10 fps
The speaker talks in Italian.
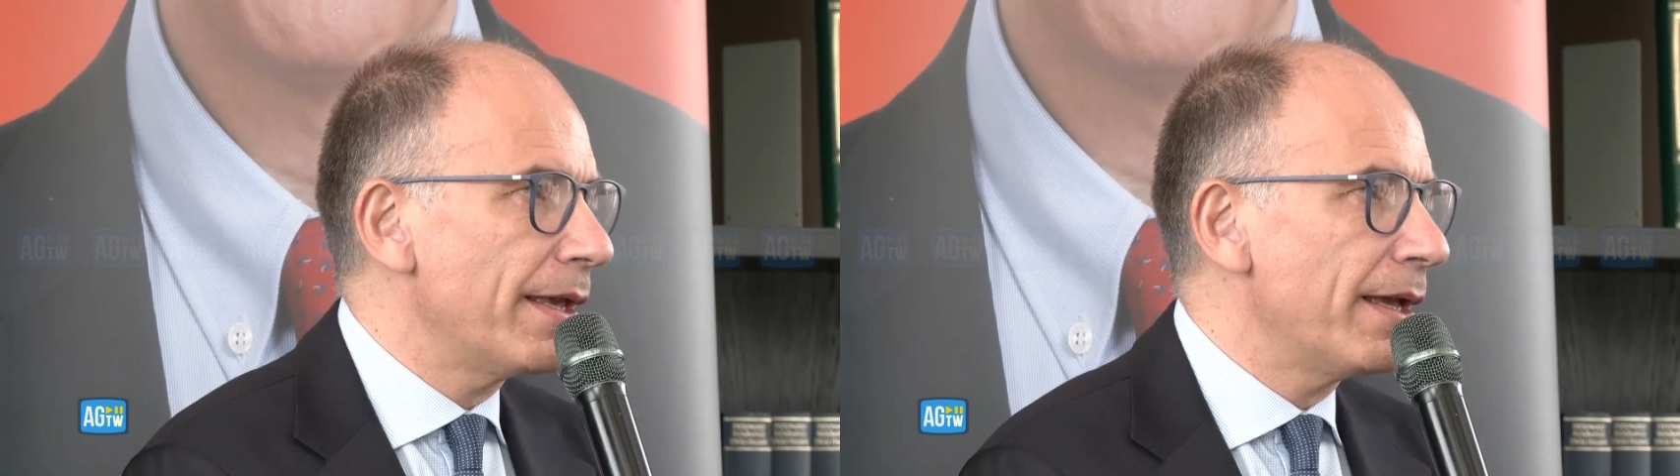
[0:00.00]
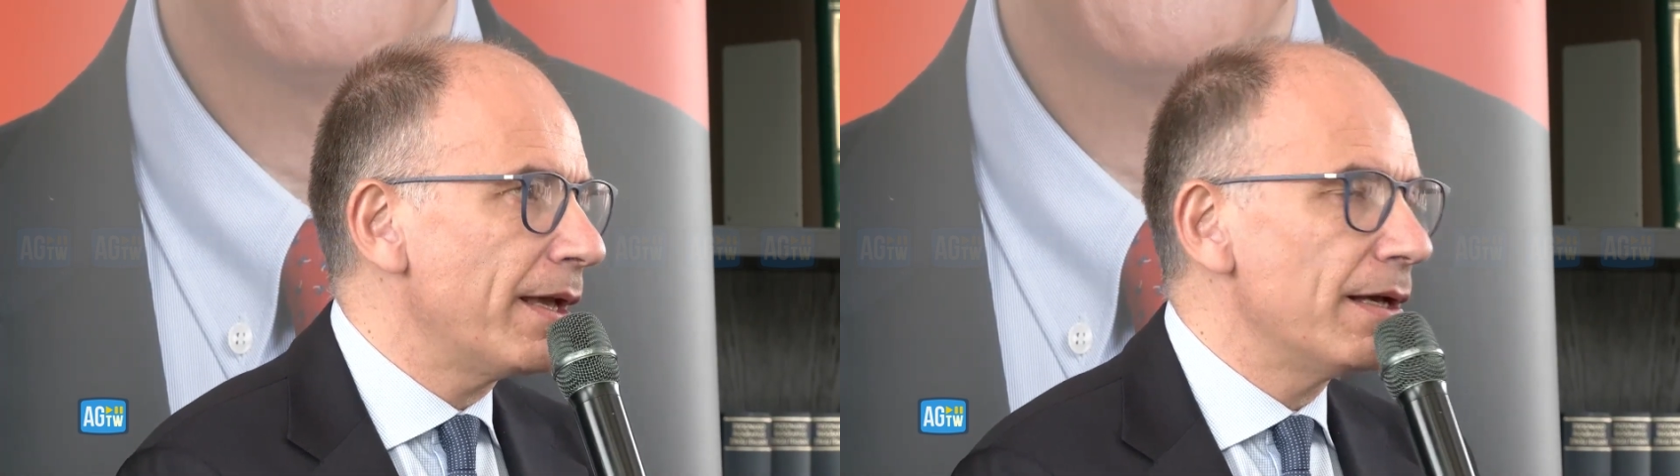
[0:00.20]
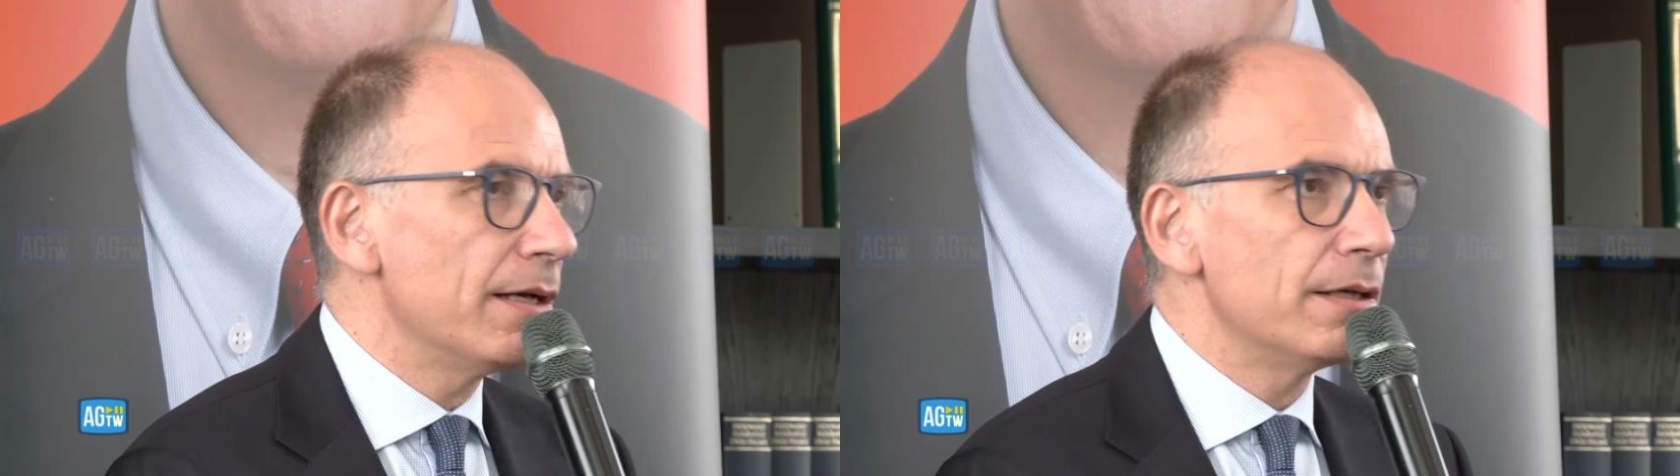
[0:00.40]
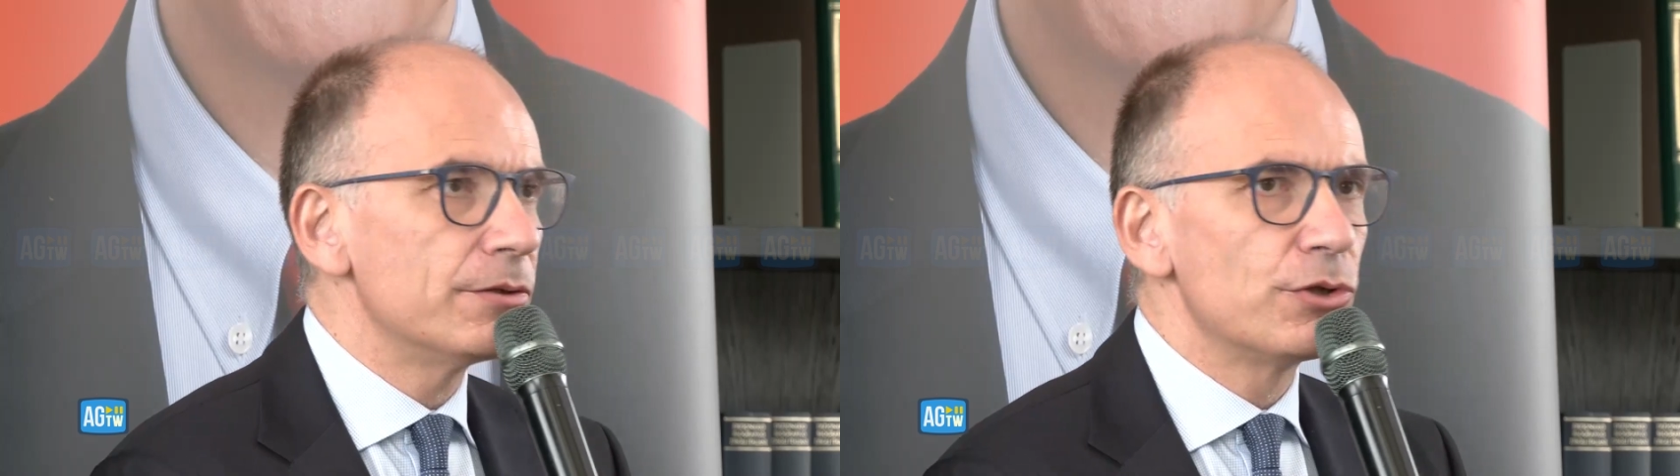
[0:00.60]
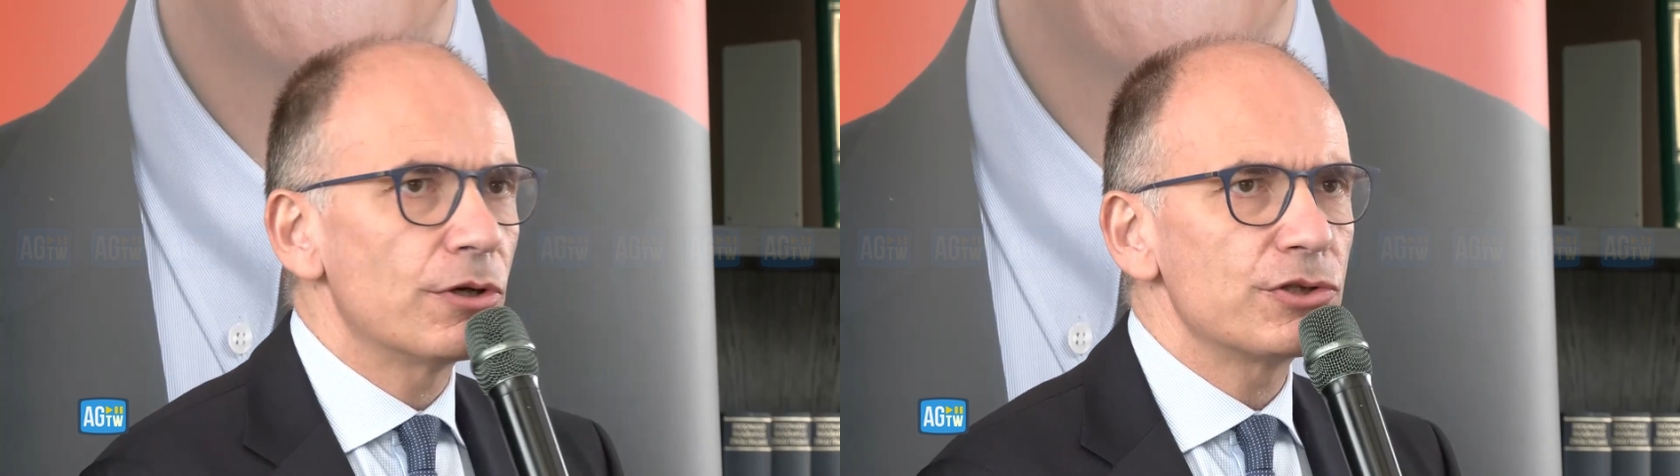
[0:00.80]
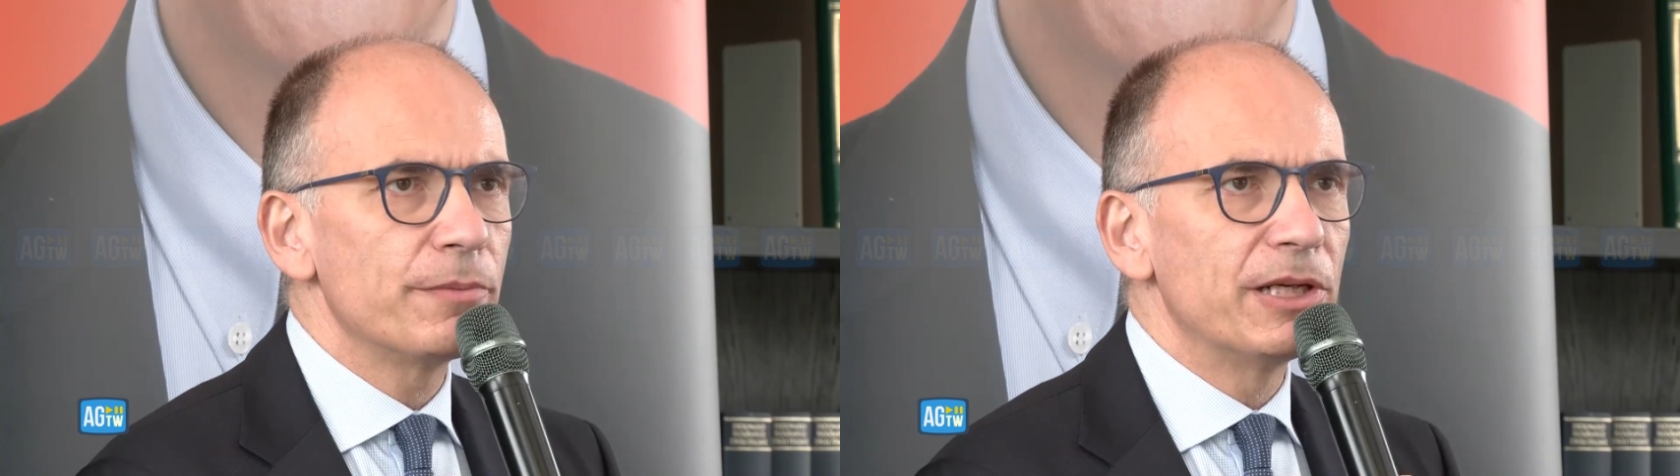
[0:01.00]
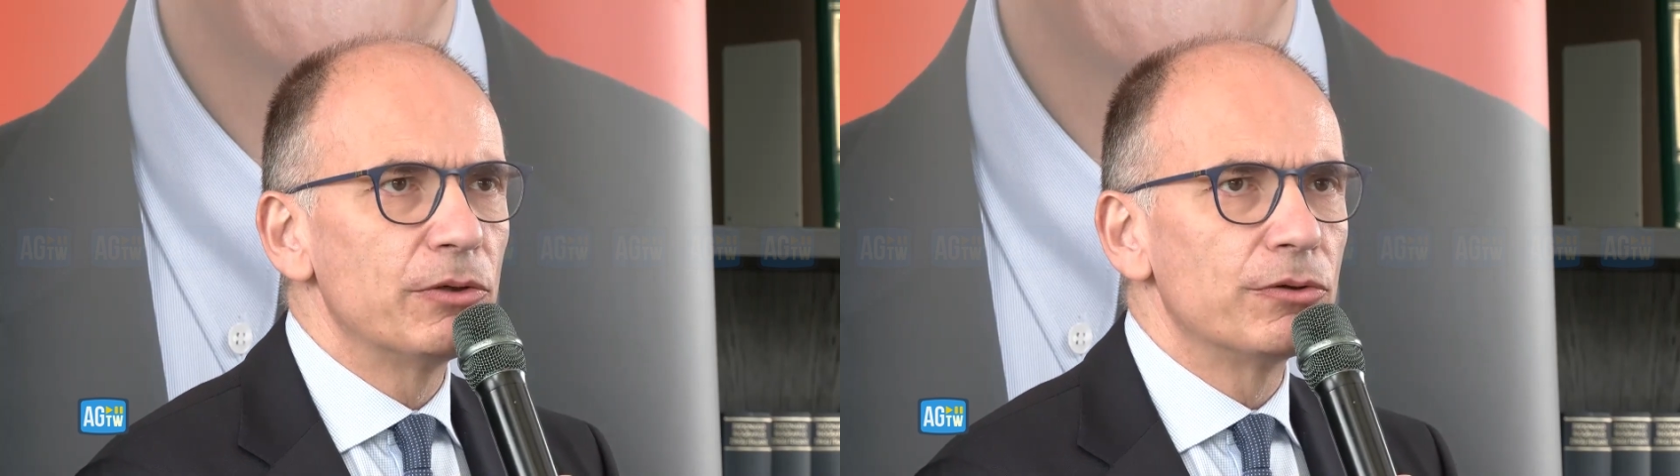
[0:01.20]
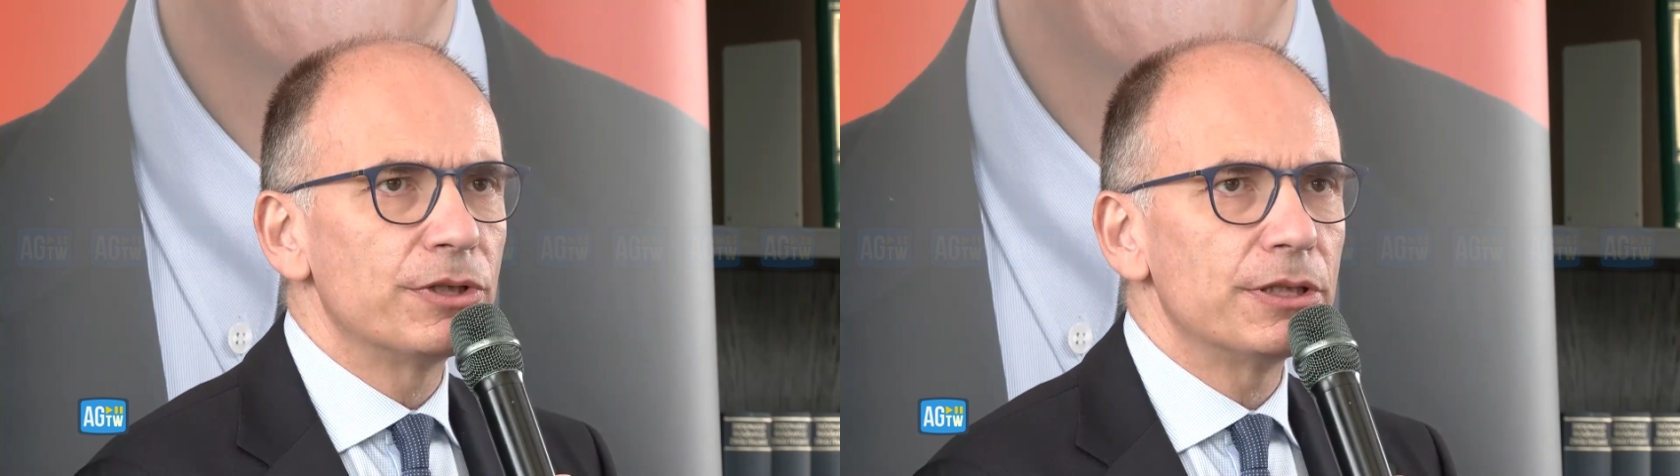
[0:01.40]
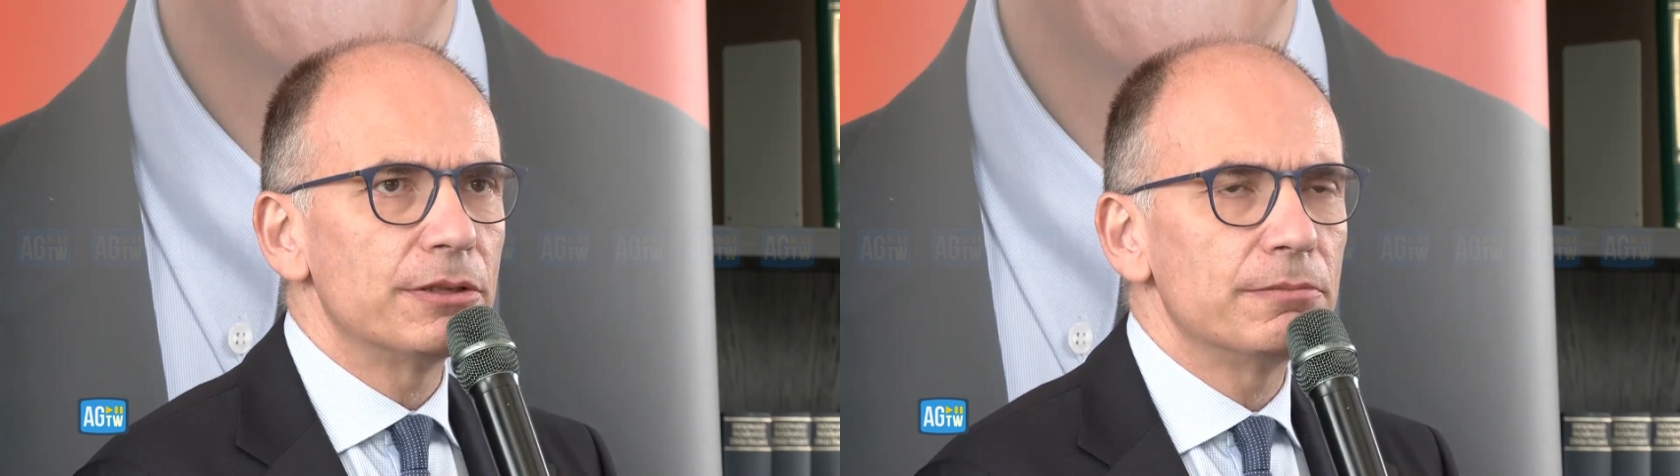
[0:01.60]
che eh, Giorgia Meloni,